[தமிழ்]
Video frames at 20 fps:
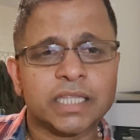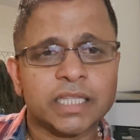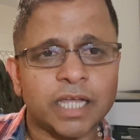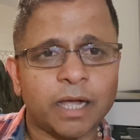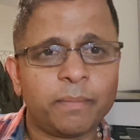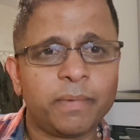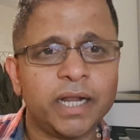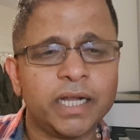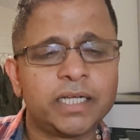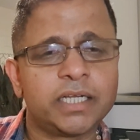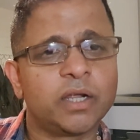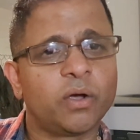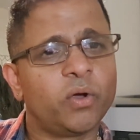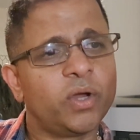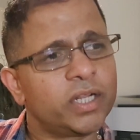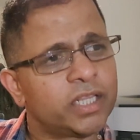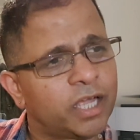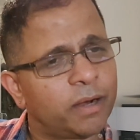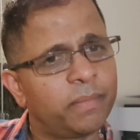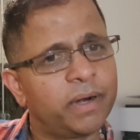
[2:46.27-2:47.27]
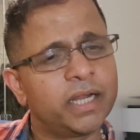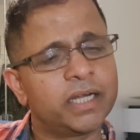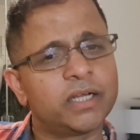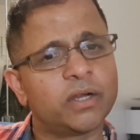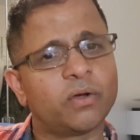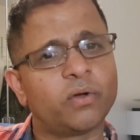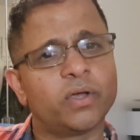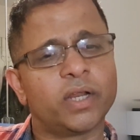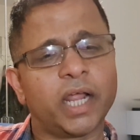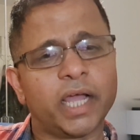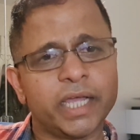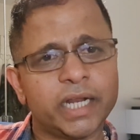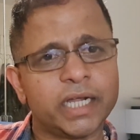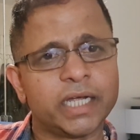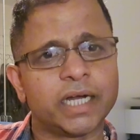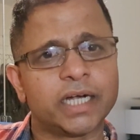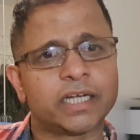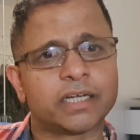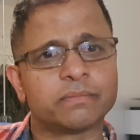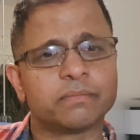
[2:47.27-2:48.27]
தமிழற்ற கோயில் தமிழற்ற கோயிலாக
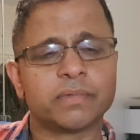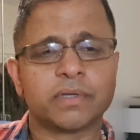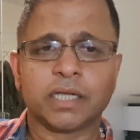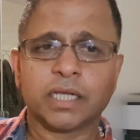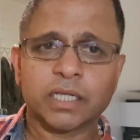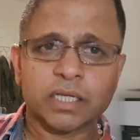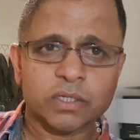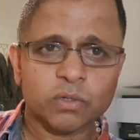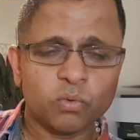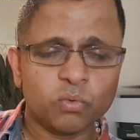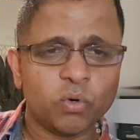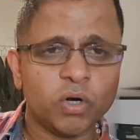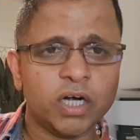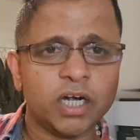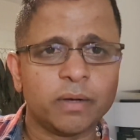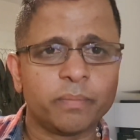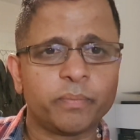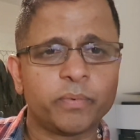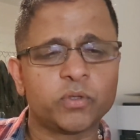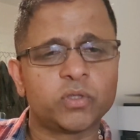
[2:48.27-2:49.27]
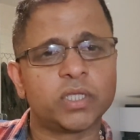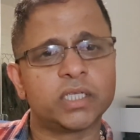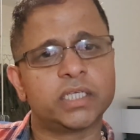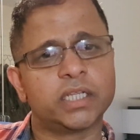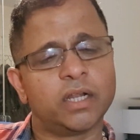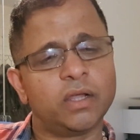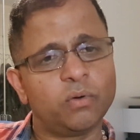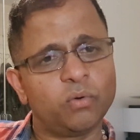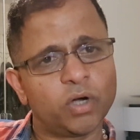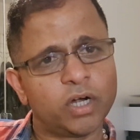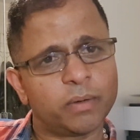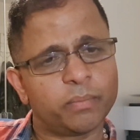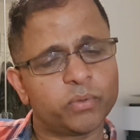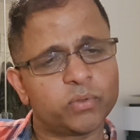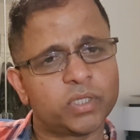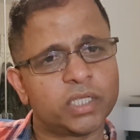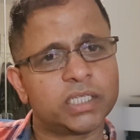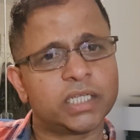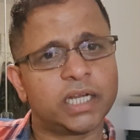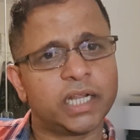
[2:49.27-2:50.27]
இருக்கட்டும் உங்கொண்ட புத்த சிலை உங்களோட
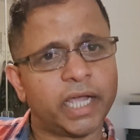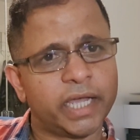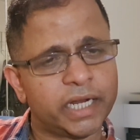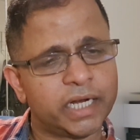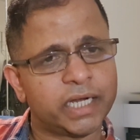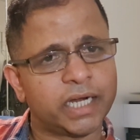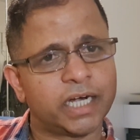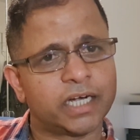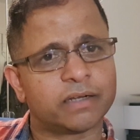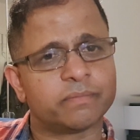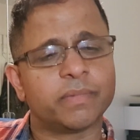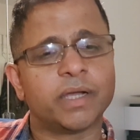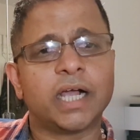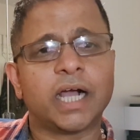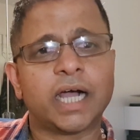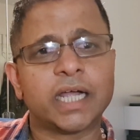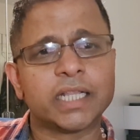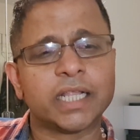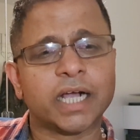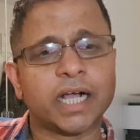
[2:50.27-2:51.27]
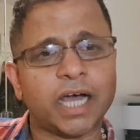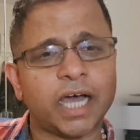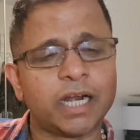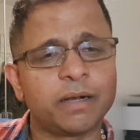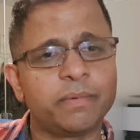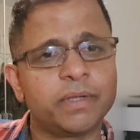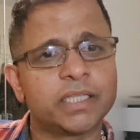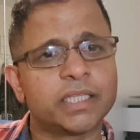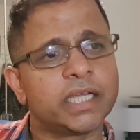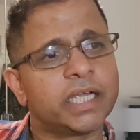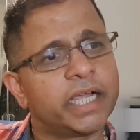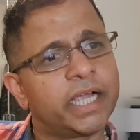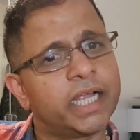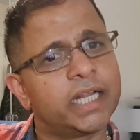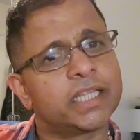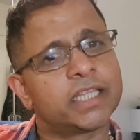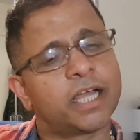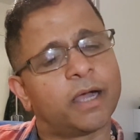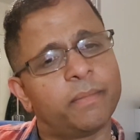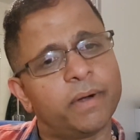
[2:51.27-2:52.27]
புத்த சிலையாக இருக்கட்டும் அந்த கர்மத்தை
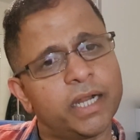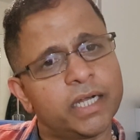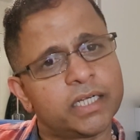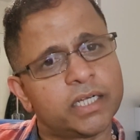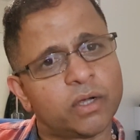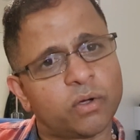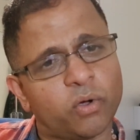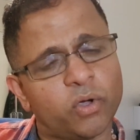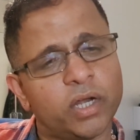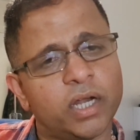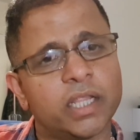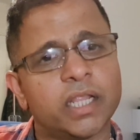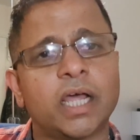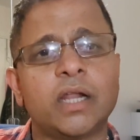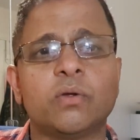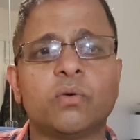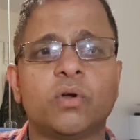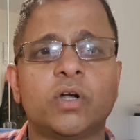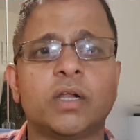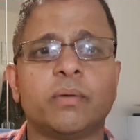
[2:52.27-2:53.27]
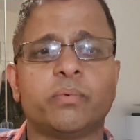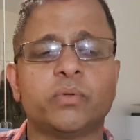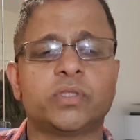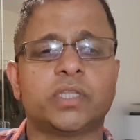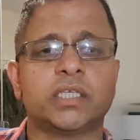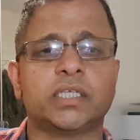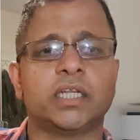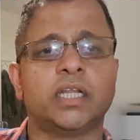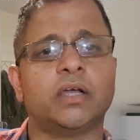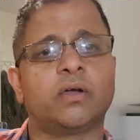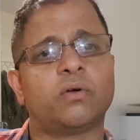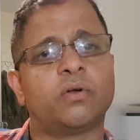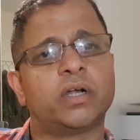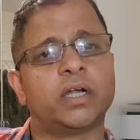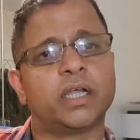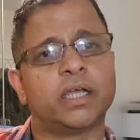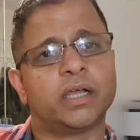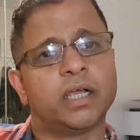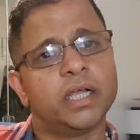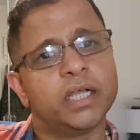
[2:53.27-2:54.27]
ஏன் தமிழற்ற கோயிலில் தான் உங்களோட புத்த சிலையை
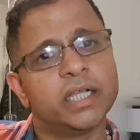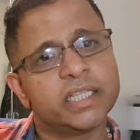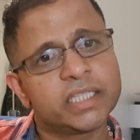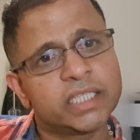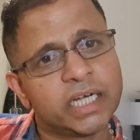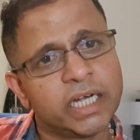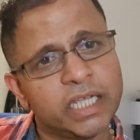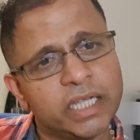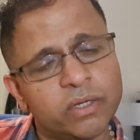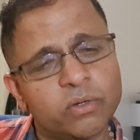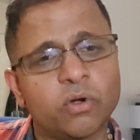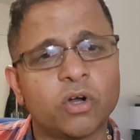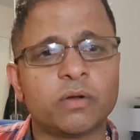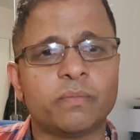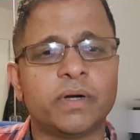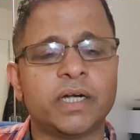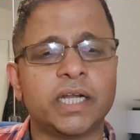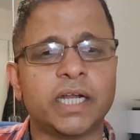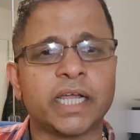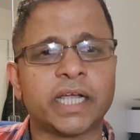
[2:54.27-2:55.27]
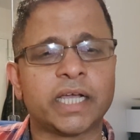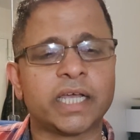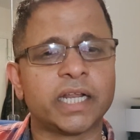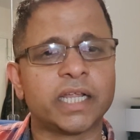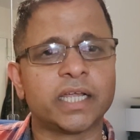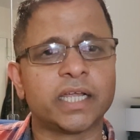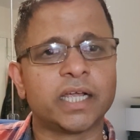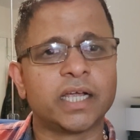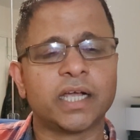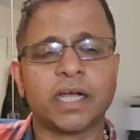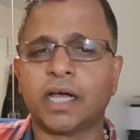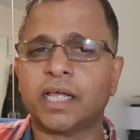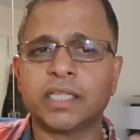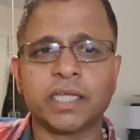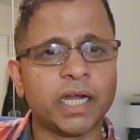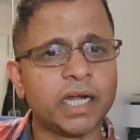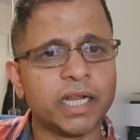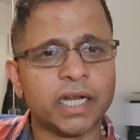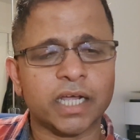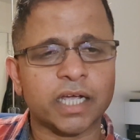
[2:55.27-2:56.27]
கொண்டு திணிக்கணும்னு நினைக்கிறீங்க
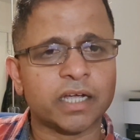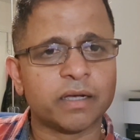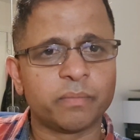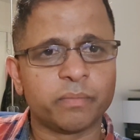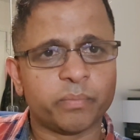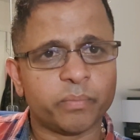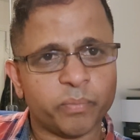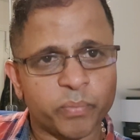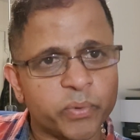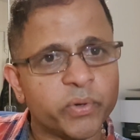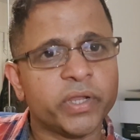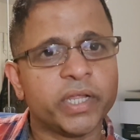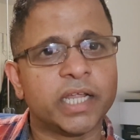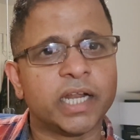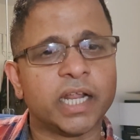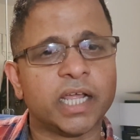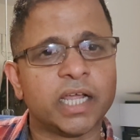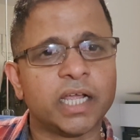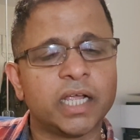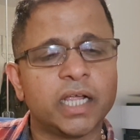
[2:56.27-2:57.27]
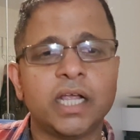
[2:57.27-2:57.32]
அதுதான் எனக்கு புரியலை